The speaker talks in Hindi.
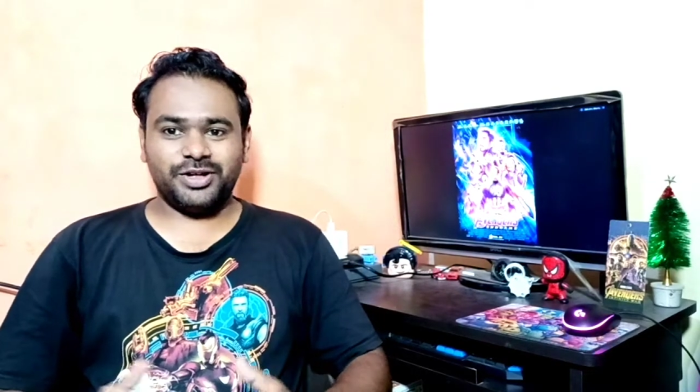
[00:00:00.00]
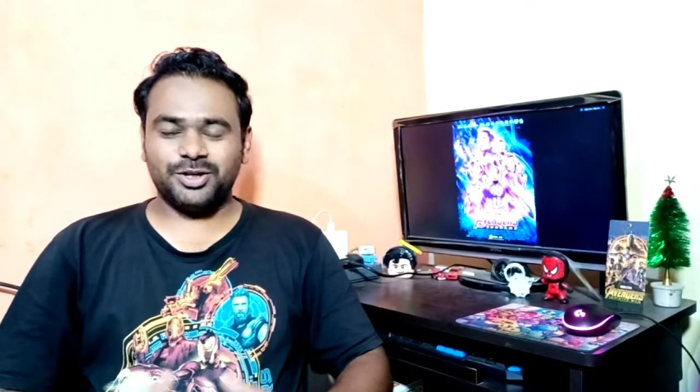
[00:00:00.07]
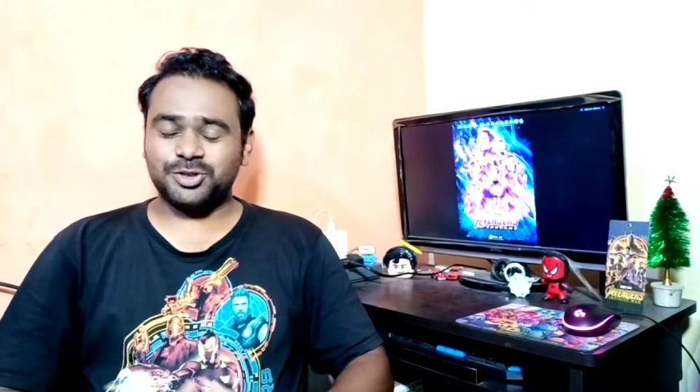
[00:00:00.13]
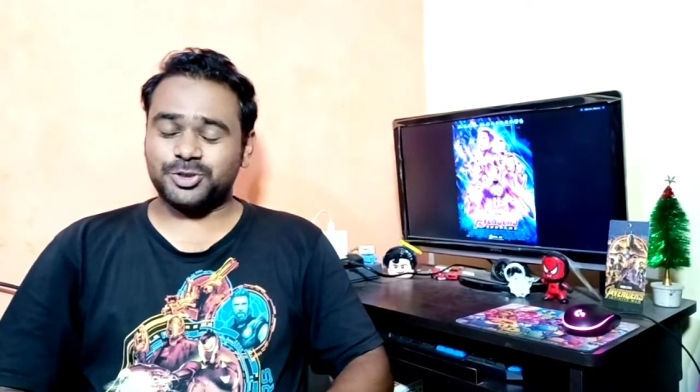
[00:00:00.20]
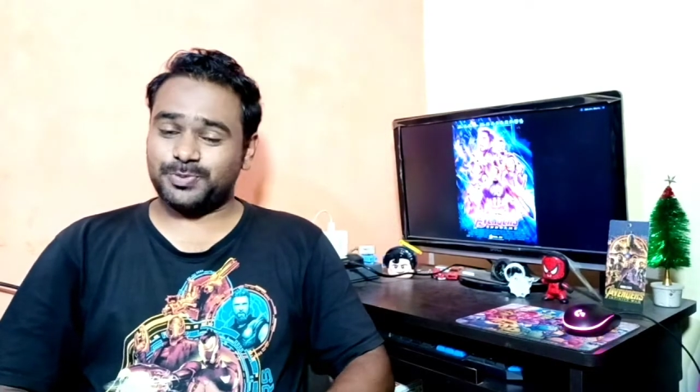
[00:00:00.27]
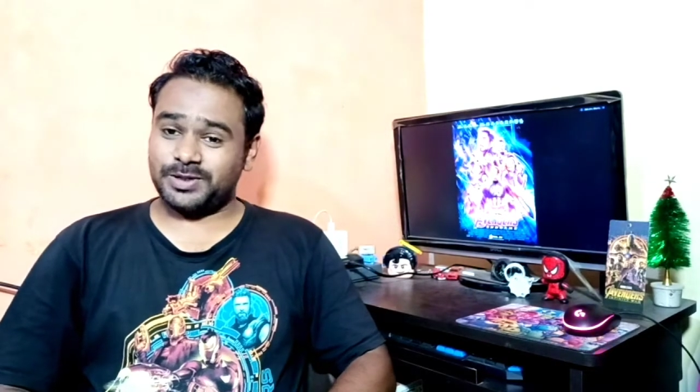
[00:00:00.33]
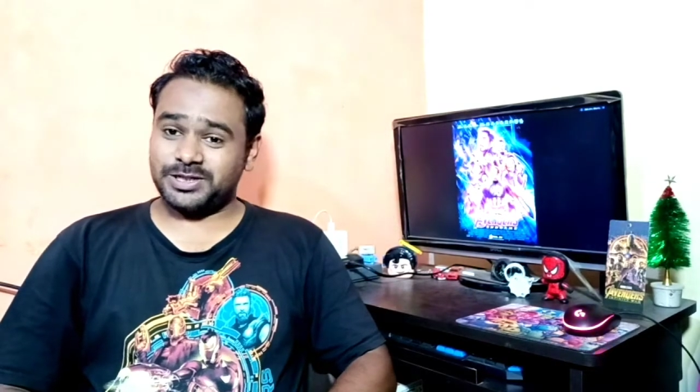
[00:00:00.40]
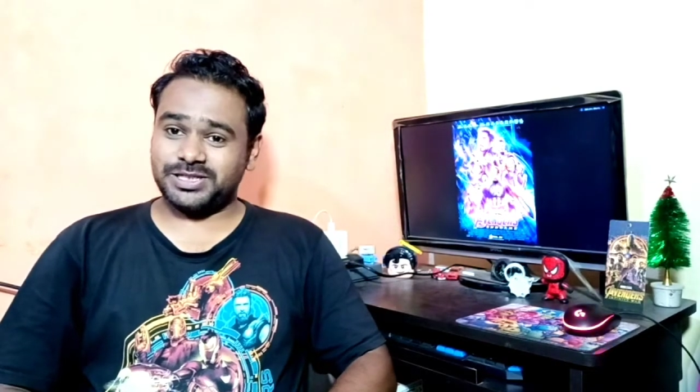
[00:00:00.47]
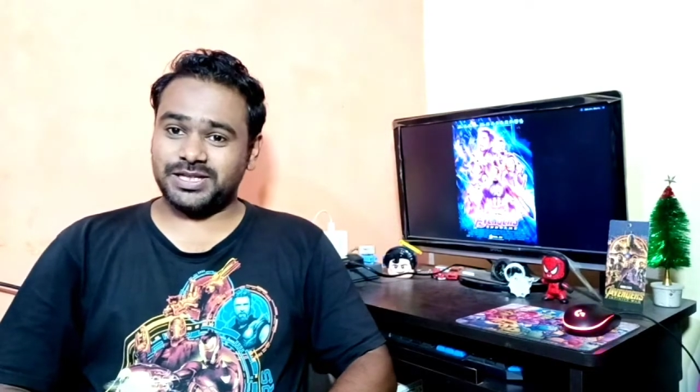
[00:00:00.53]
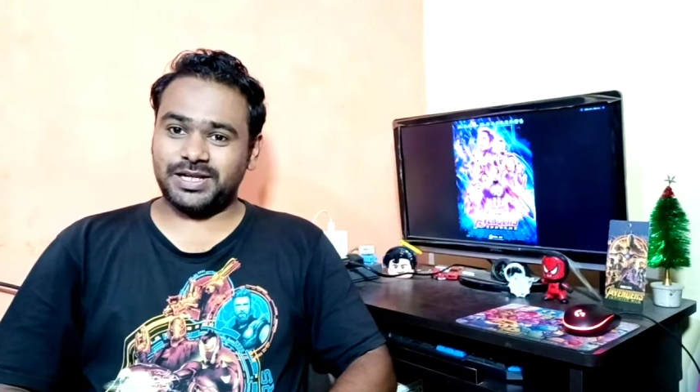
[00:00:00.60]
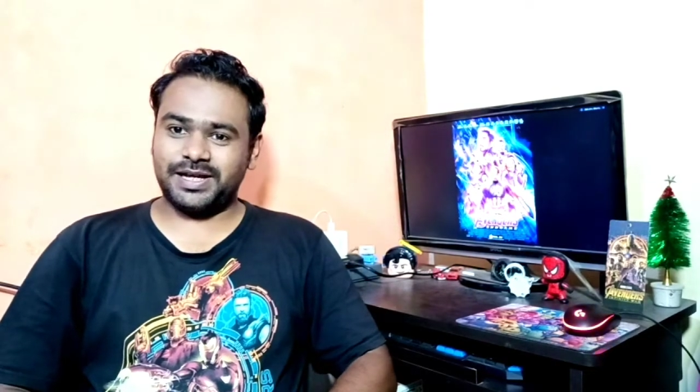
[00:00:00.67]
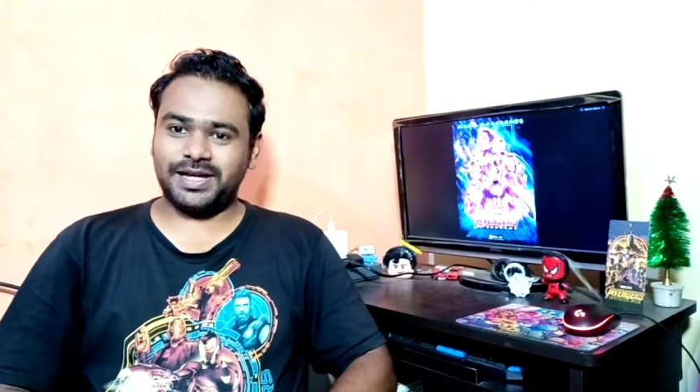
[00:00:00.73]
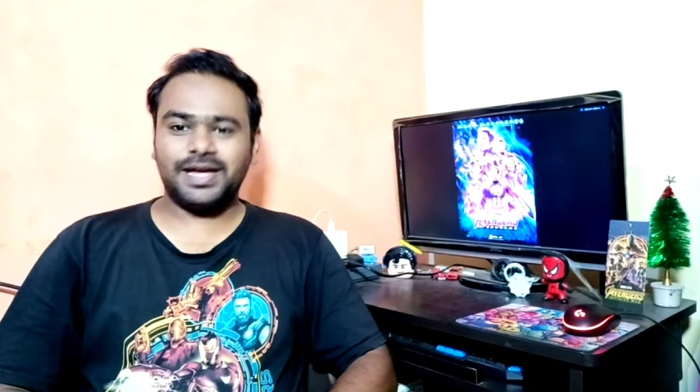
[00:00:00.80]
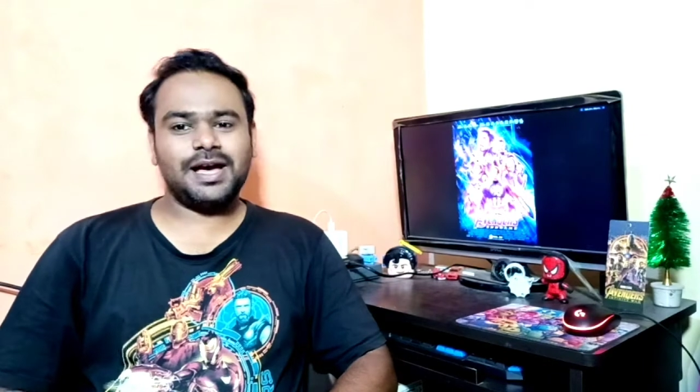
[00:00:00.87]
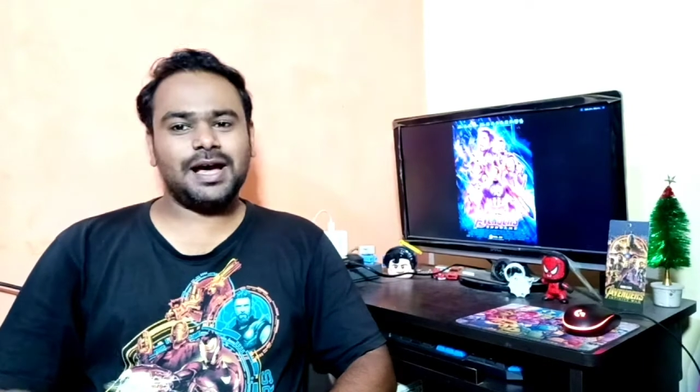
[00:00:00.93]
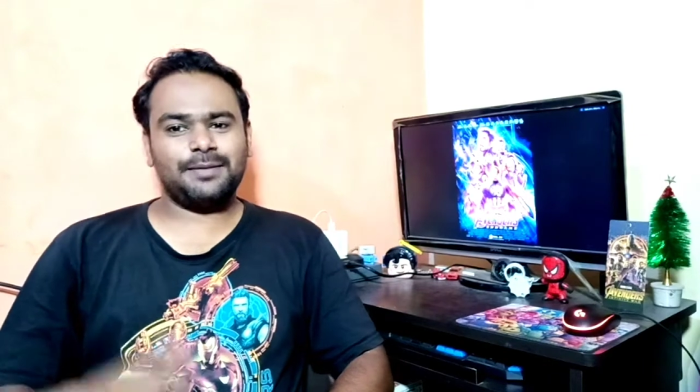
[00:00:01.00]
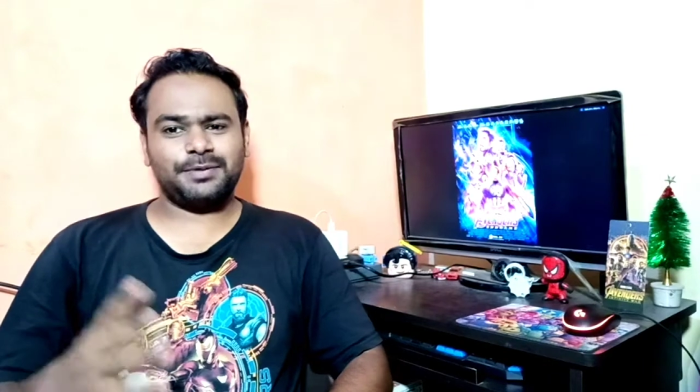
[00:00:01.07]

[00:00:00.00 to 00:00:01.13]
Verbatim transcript: वीडियो स्पेशल है